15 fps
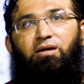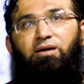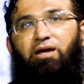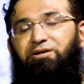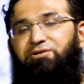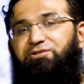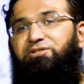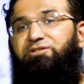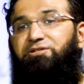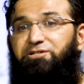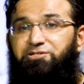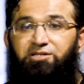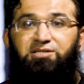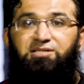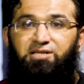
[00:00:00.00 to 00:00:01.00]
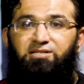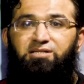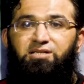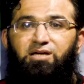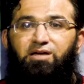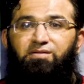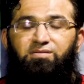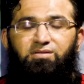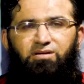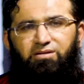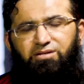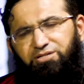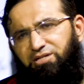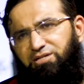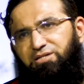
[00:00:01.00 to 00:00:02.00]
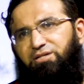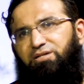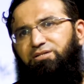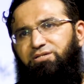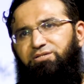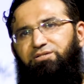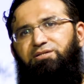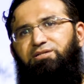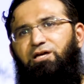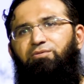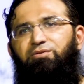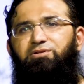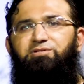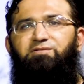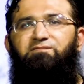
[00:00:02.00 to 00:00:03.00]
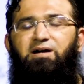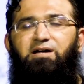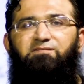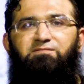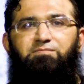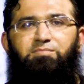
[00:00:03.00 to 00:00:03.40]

1986 के अंदर 86, 87, 85